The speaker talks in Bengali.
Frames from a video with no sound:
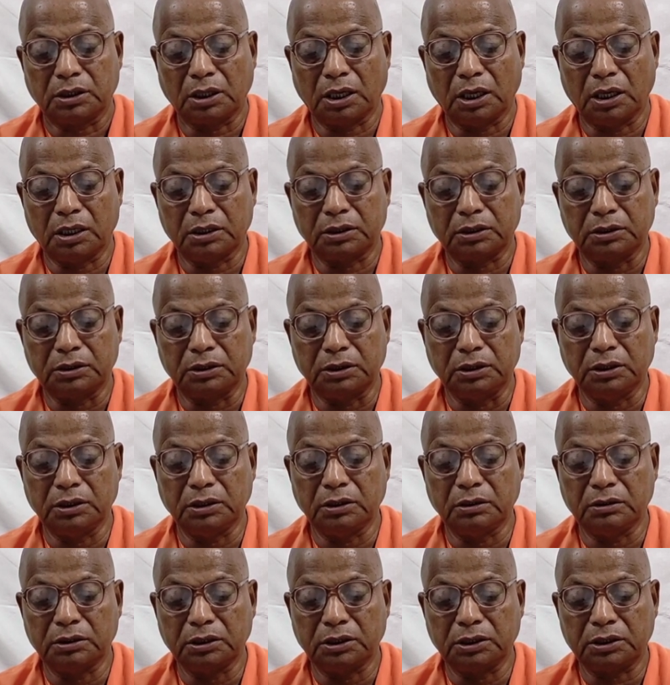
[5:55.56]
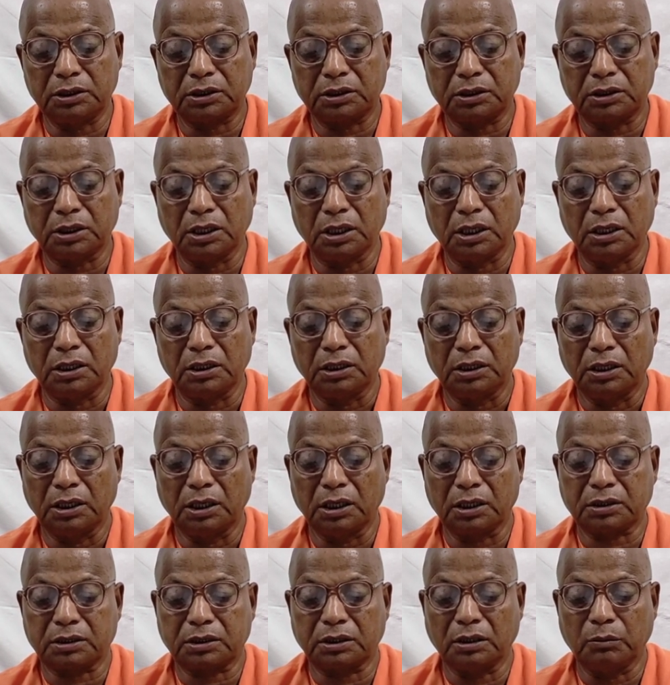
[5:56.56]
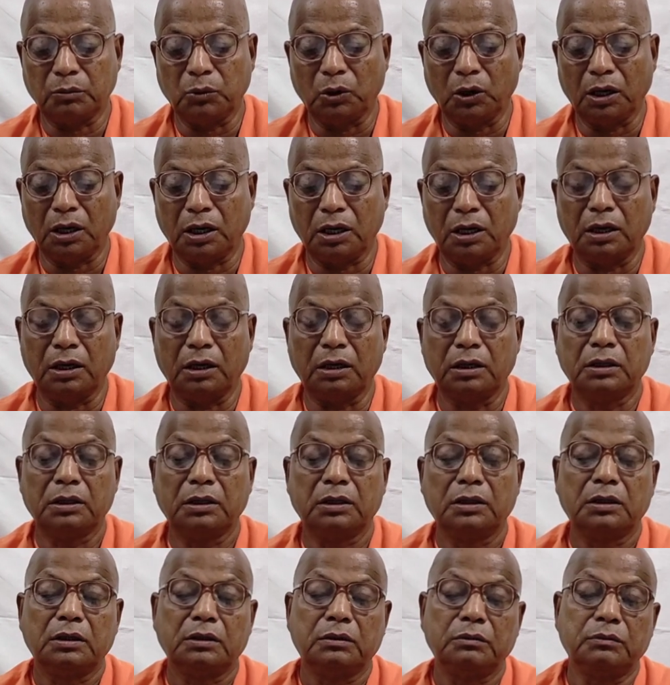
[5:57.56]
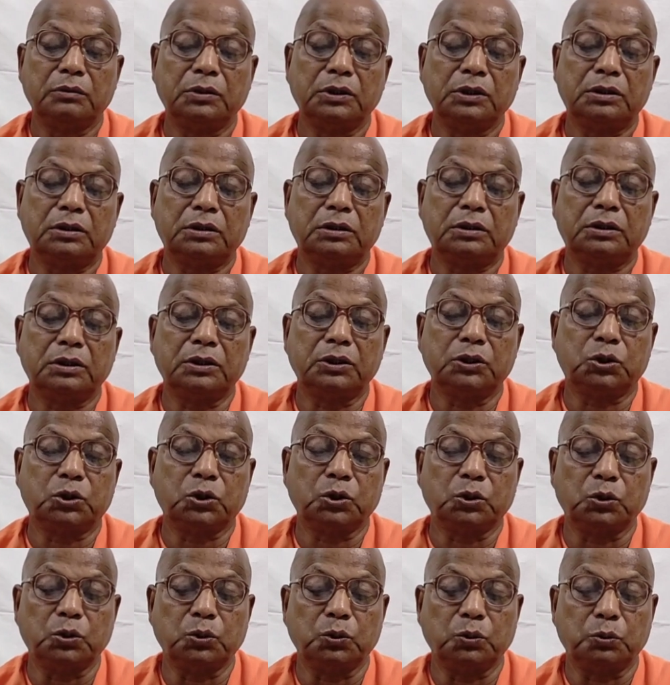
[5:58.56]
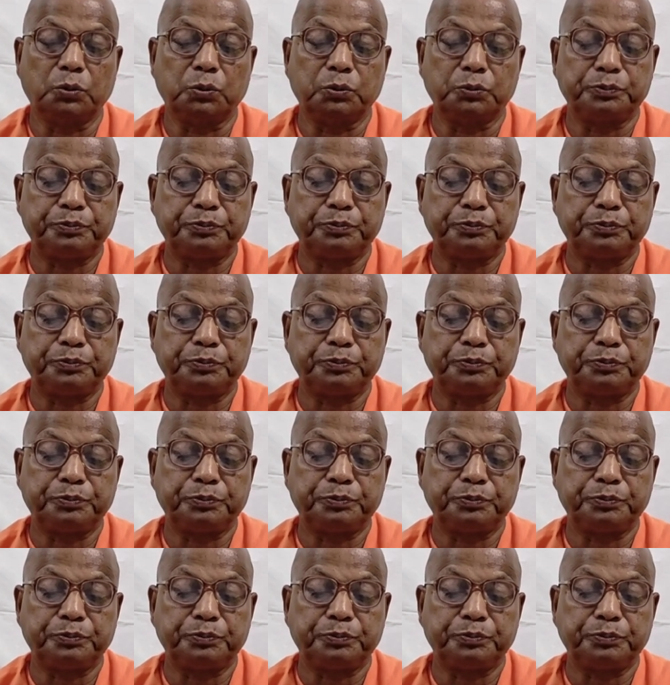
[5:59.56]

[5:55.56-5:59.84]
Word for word: তার দৃঢ় নিষ্ঠা একটা মহা ভিত্তিস্বরূপ